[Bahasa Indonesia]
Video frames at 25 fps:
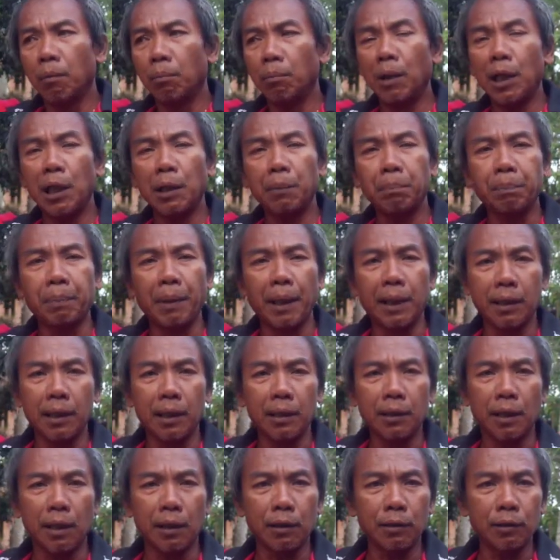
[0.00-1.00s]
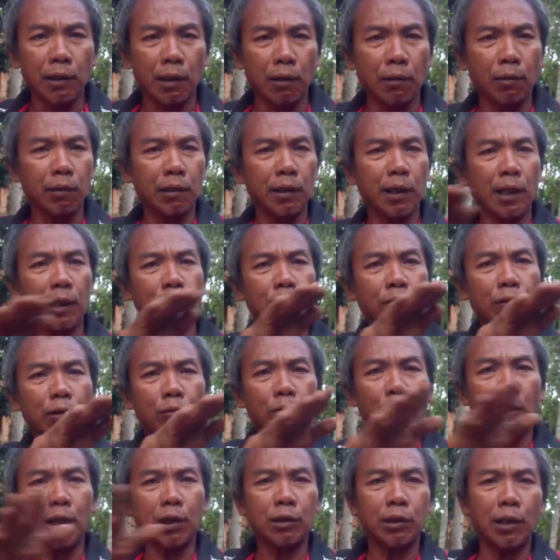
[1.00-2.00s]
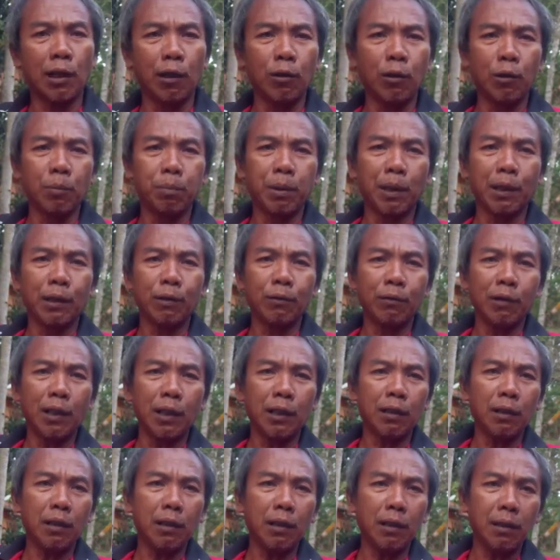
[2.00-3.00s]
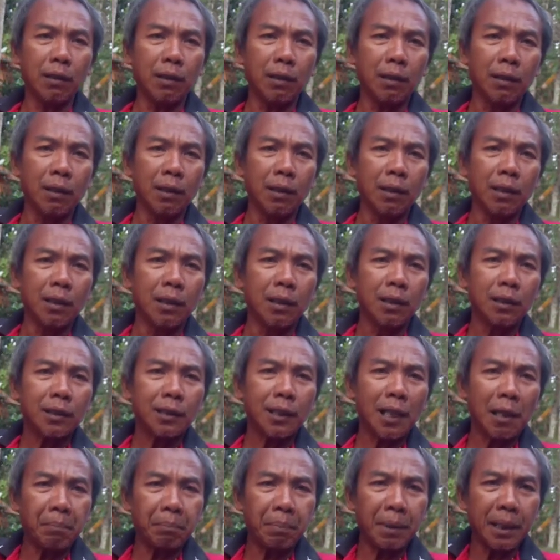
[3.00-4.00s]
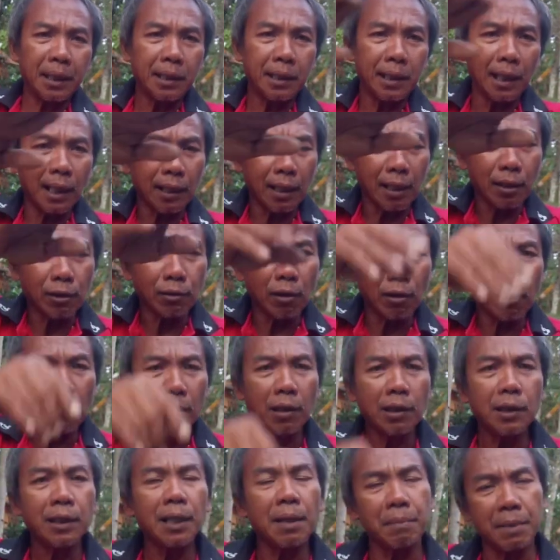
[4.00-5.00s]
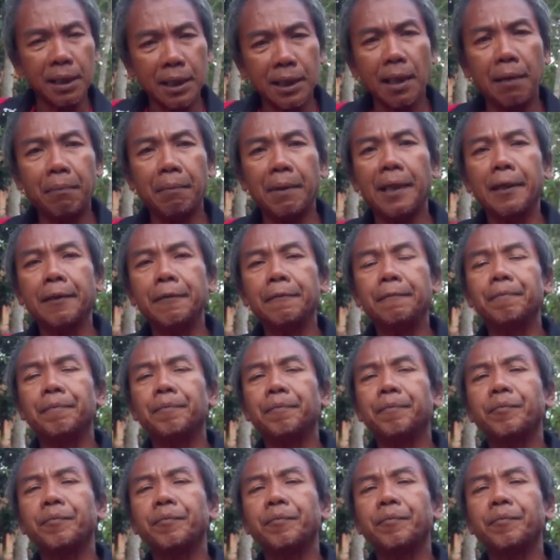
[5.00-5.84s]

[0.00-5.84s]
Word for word: melebar ya dari jalurnya itu keluar jalur begitu nanti sampai di atas kolong sama-sama